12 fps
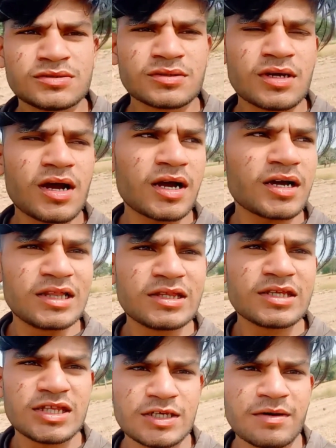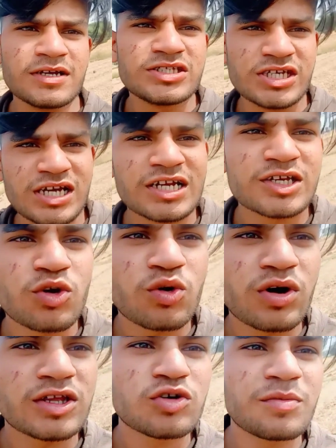अगर गलती से भाई चैनल ग्रो हो गए
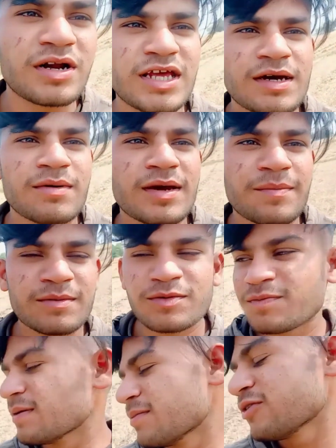तो बढ़िया भाई अपन भी फेमस हो